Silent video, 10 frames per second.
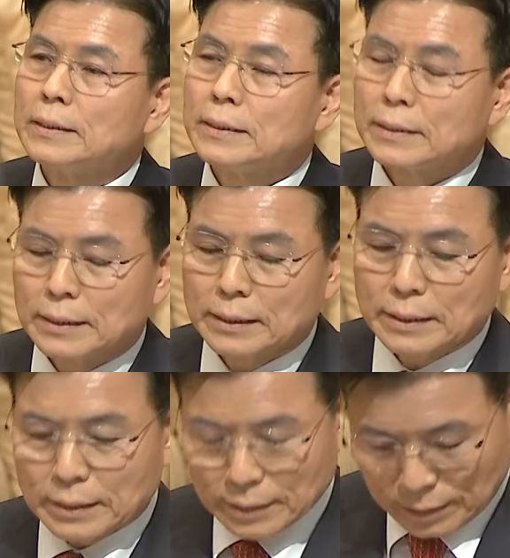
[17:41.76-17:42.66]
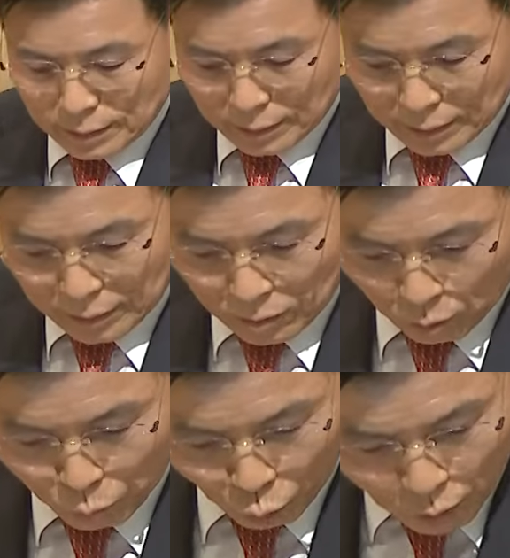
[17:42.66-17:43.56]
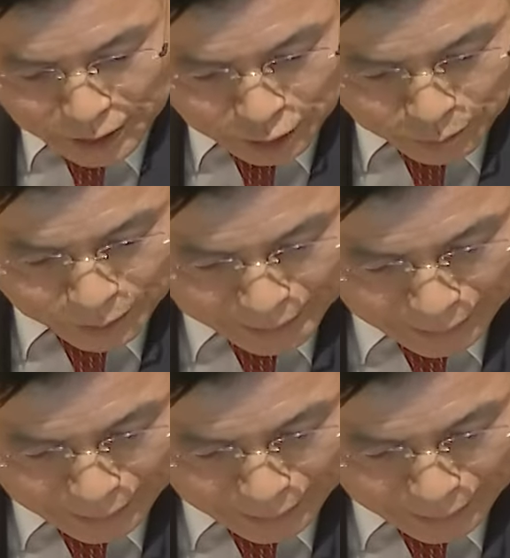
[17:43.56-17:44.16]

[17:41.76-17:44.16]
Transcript: そういった時にそ